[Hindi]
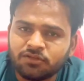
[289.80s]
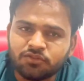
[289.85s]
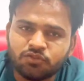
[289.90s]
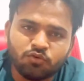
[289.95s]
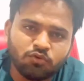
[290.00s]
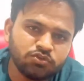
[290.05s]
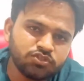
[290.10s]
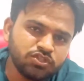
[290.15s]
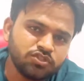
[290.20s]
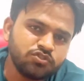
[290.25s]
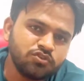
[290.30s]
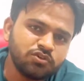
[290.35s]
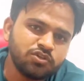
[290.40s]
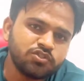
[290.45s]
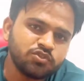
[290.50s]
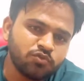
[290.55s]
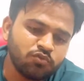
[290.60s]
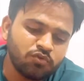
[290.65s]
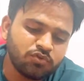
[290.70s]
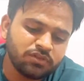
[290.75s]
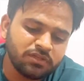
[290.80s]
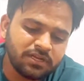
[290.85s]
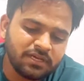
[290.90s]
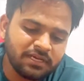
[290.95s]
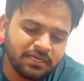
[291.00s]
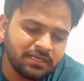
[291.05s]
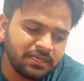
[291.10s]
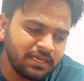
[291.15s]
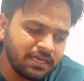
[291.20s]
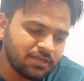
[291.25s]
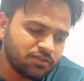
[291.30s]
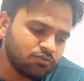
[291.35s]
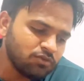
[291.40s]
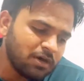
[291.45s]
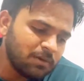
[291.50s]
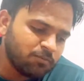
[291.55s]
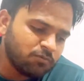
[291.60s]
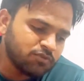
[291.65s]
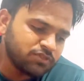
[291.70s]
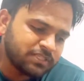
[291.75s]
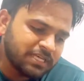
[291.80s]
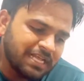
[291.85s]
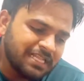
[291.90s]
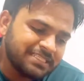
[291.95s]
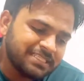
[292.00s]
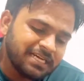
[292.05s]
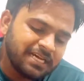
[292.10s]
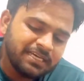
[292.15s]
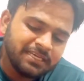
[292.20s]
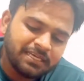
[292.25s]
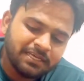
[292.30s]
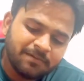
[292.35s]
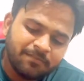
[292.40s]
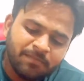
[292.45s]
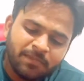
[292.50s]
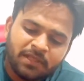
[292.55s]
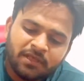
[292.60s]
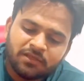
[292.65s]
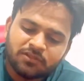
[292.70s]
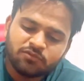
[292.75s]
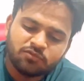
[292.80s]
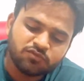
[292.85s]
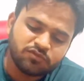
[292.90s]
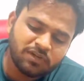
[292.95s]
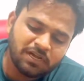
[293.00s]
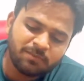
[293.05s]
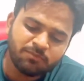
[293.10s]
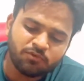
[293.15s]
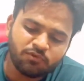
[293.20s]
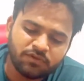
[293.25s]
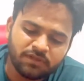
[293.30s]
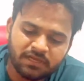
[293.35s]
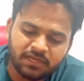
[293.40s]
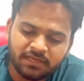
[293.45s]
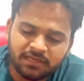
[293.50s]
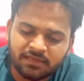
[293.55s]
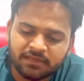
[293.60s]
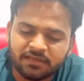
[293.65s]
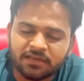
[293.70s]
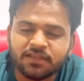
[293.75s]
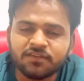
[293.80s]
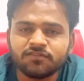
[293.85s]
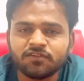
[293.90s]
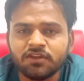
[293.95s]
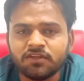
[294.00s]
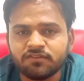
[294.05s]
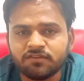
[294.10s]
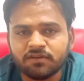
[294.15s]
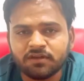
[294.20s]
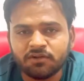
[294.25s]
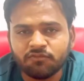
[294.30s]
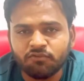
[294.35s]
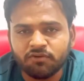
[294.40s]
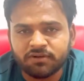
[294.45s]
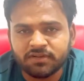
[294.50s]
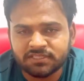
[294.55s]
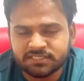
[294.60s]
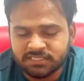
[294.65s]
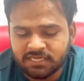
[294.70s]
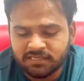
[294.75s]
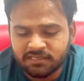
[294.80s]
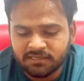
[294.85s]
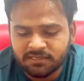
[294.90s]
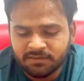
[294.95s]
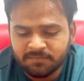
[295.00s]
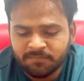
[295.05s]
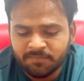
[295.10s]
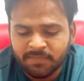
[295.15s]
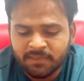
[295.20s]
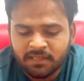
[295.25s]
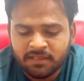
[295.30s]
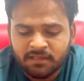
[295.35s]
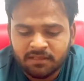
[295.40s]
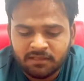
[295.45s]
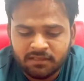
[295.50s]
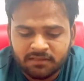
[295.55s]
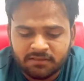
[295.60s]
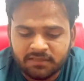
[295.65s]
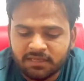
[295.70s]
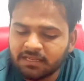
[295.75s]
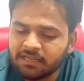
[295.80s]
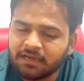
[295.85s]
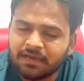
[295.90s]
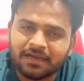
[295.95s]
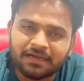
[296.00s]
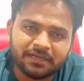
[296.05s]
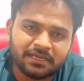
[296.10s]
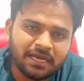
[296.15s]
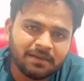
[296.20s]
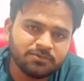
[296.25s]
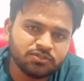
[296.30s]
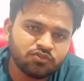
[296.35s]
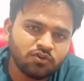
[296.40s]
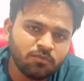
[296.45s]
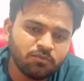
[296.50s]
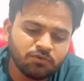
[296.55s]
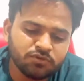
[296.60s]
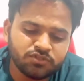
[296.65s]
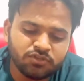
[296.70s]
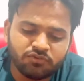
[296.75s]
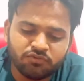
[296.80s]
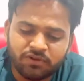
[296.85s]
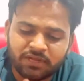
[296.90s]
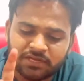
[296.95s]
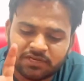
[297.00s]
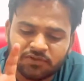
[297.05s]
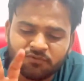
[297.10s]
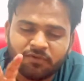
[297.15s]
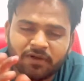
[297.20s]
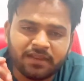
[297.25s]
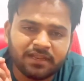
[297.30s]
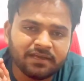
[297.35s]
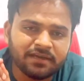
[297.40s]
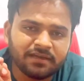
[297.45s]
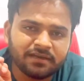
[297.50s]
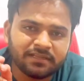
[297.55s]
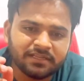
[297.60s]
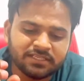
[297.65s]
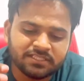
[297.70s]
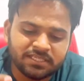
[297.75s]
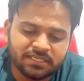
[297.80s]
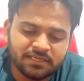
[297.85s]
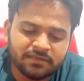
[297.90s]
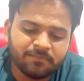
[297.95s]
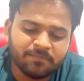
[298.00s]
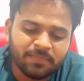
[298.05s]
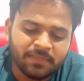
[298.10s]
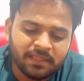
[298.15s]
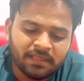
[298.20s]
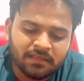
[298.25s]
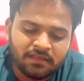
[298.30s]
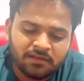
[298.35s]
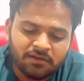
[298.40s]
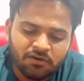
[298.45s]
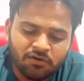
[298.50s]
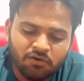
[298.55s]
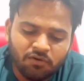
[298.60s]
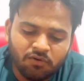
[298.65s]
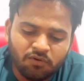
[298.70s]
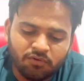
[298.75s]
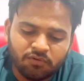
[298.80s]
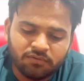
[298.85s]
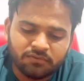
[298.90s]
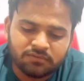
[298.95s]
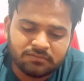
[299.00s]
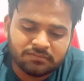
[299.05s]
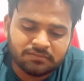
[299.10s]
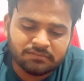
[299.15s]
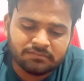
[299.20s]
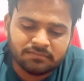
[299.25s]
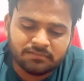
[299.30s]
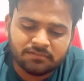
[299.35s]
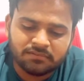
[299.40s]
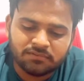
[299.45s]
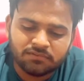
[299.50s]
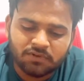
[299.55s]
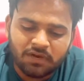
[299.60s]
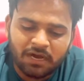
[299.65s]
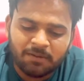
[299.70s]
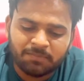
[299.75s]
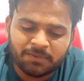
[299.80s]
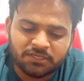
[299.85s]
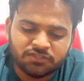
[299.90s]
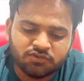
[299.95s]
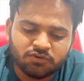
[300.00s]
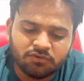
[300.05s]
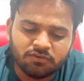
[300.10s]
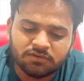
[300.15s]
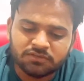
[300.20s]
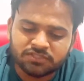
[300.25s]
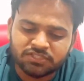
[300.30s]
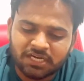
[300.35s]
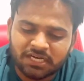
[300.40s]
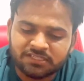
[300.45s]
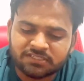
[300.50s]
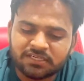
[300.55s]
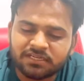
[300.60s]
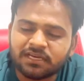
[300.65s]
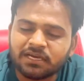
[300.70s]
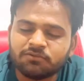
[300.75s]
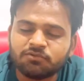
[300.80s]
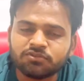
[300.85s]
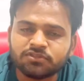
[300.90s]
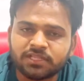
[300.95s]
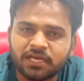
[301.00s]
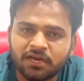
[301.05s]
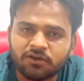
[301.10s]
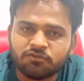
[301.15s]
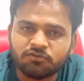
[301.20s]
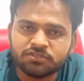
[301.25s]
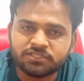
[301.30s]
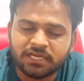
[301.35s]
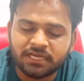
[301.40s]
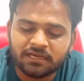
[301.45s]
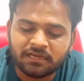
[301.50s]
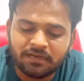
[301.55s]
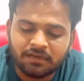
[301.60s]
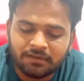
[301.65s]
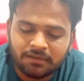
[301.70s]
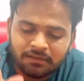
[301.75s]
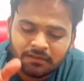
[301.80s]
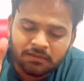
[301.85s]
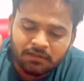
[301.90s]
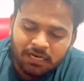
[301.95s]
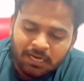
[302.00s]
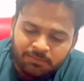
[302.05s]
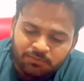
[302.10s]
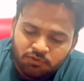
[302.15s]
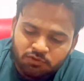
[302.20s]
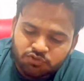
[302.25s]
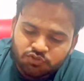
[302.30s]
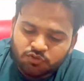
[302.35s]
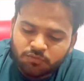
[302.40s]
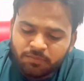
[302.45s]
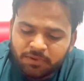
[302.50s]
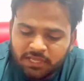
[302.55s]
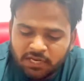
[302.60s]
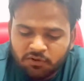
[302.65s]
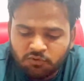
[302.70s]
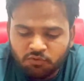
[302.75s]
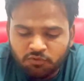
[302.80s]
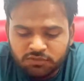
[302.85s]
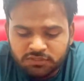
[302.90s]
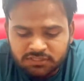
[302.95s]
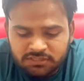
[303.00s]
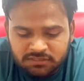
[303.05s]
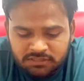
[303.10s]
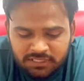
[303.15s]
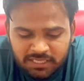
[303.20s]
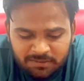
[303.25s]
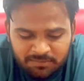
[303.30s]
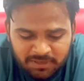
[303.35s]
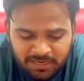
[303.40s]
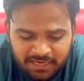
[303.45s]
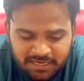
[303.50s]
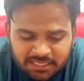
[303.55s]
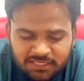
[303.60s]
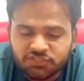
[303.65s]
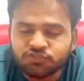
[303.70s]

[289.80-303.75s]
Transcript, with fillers: दो चीज़ों की ज़रूरत रहेगी एक तो आपको सेल चाहिए दूसरा आपको ये डीसी डीसी कन्वर्टर चाहिए ये लगा के आप इसको पॉजिटिव नेगेटिव वायरिंग कर लीजिए और आपका जो चार्जर है वो तैयार हो जाएगा अब दोस्तों मेरे को इस ये बनाने की